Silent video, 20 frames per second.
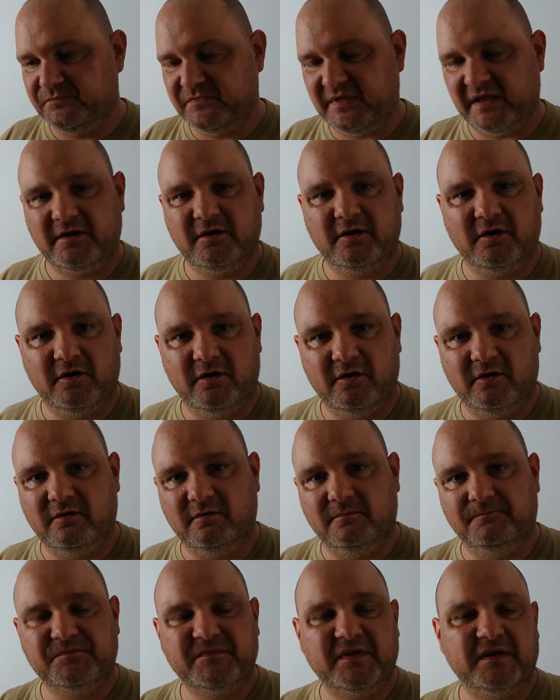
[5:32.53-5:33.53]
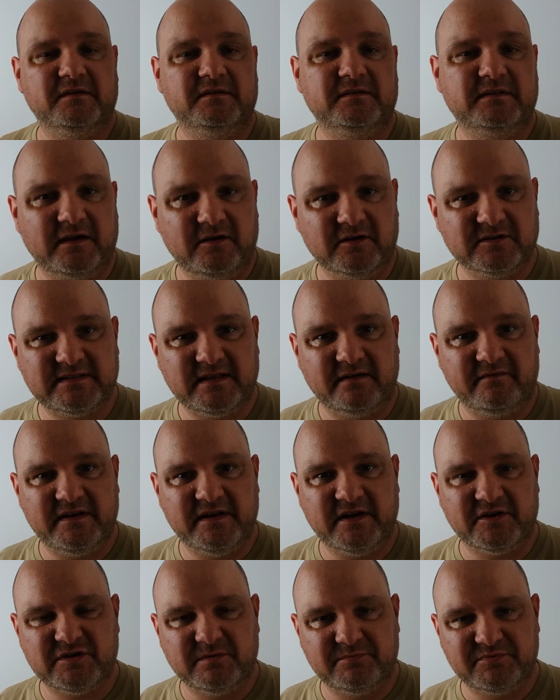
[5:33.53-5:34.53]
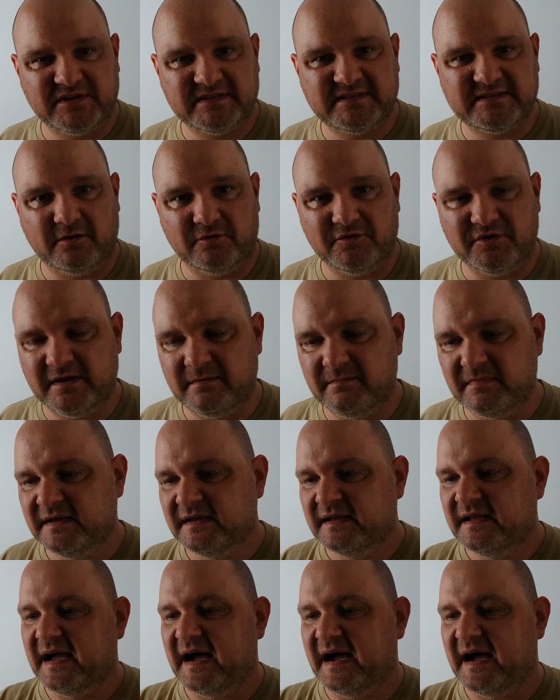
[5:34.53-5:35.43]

tego, e, tego stawienia się przed sądem,